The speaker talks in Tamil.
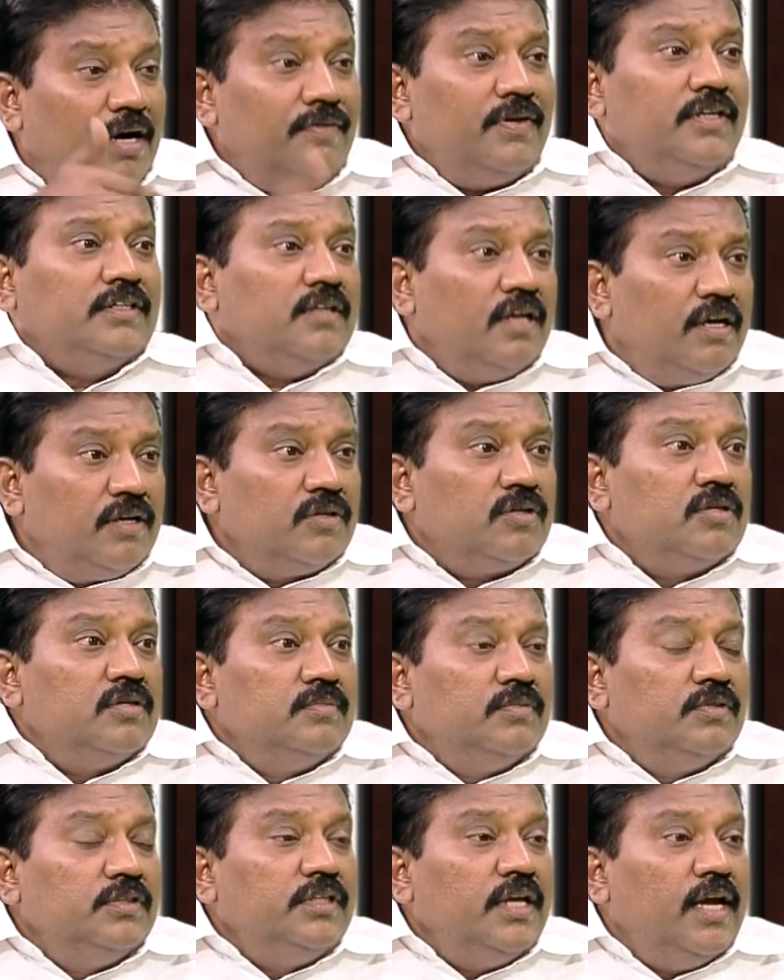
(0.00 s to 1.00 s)
மாவட்டத்தில்
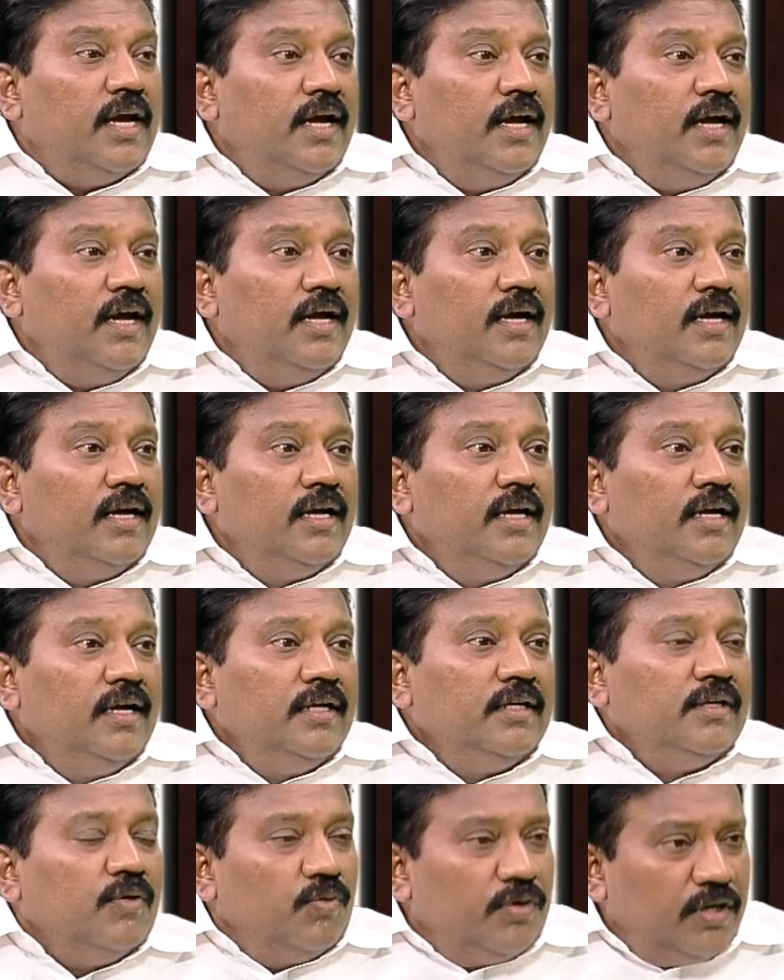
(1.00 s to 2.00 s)
போது
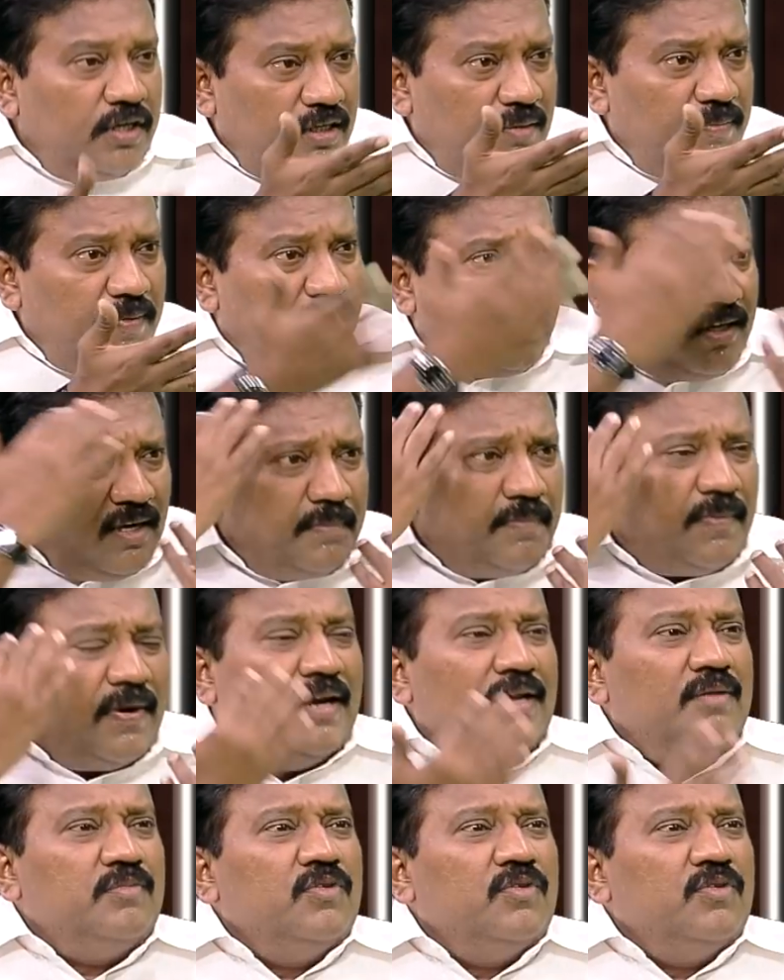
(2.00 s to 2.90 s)
உங்கள் டிபேட்டில் பல